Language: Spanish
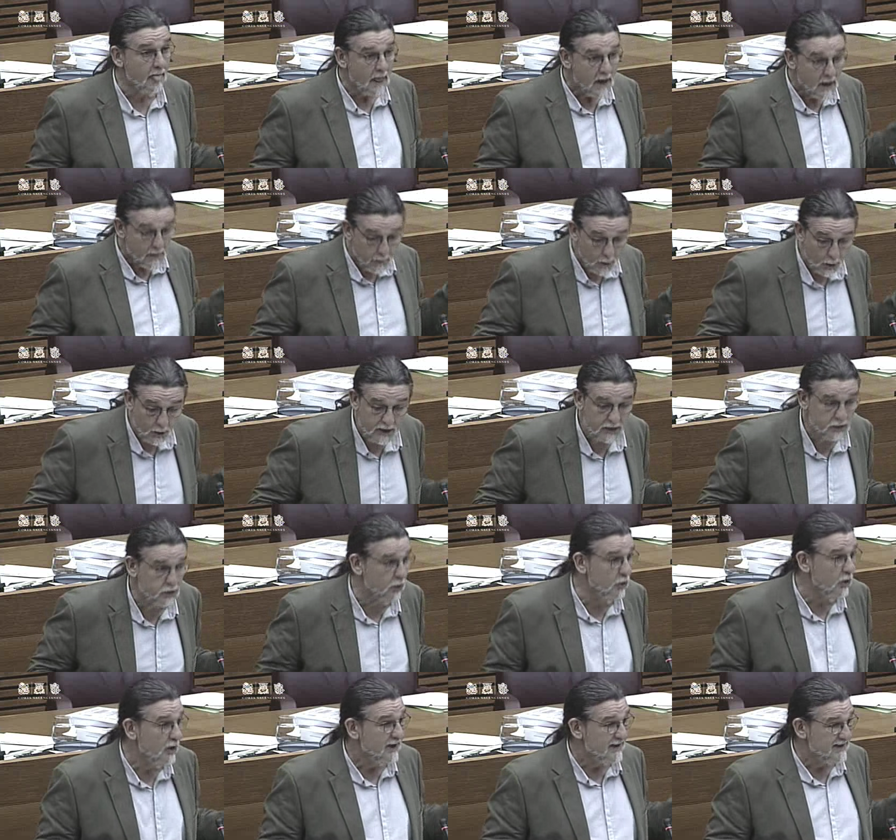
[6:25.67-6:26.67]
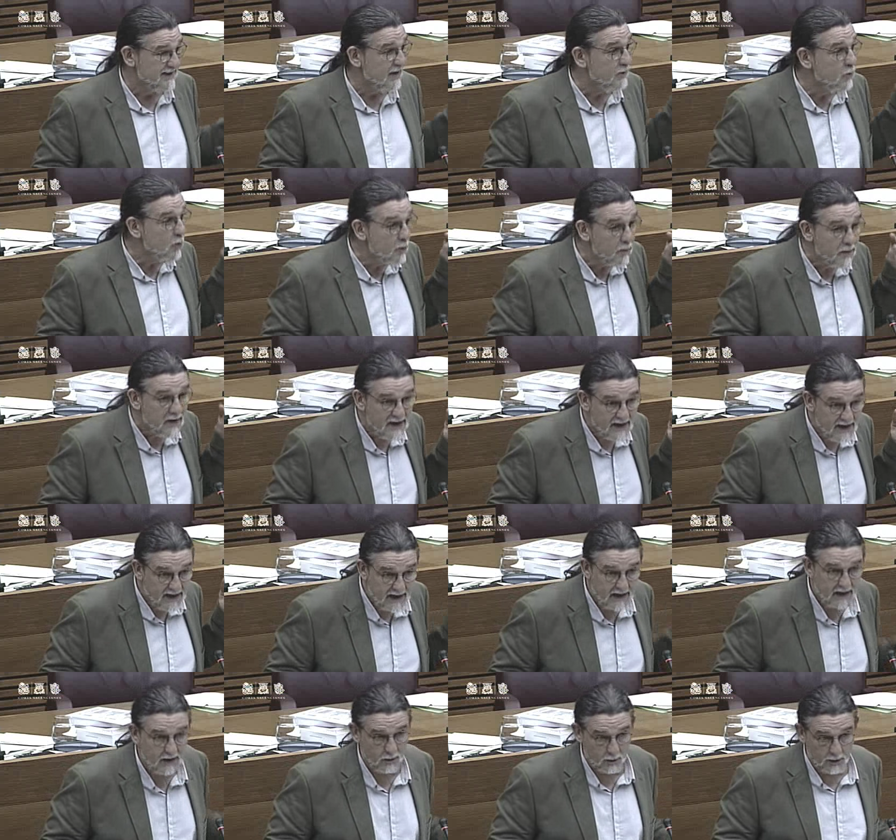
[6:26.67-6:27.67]
Por eso se ha
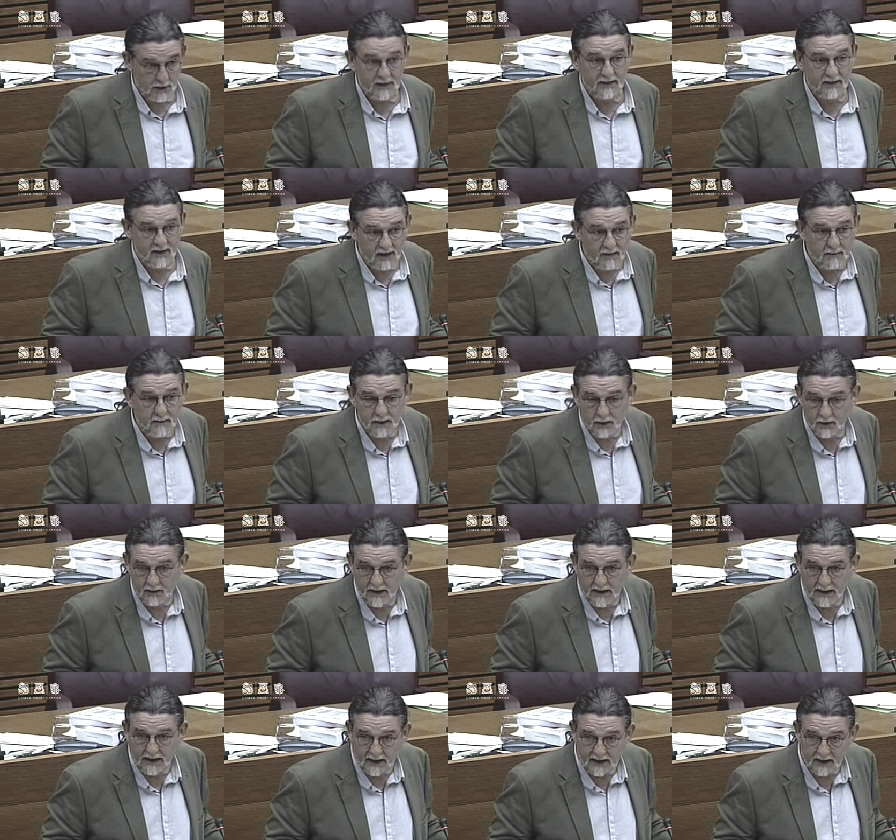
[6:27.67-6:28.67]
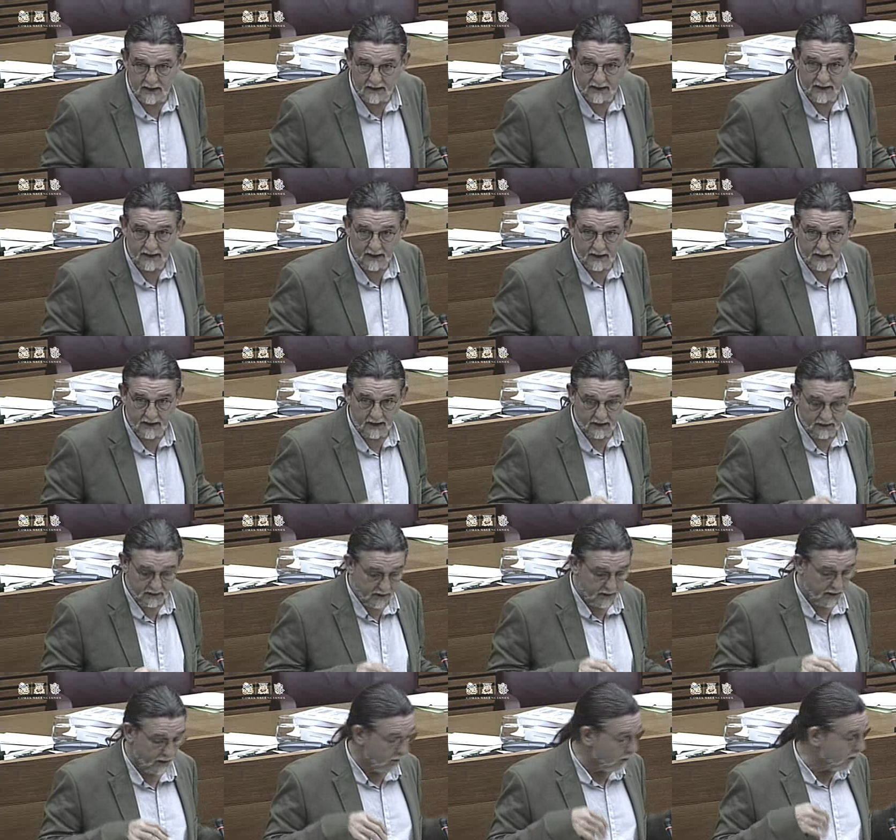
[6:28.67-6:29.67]
duplicado el término de,
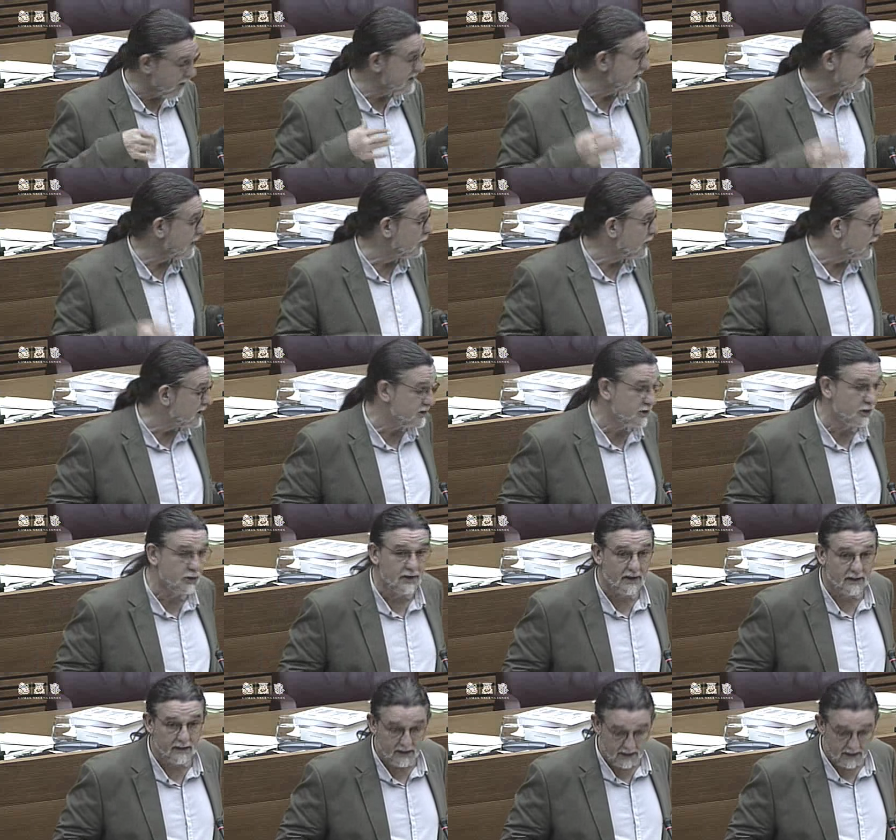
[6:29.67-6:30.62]
lo que es la conexión a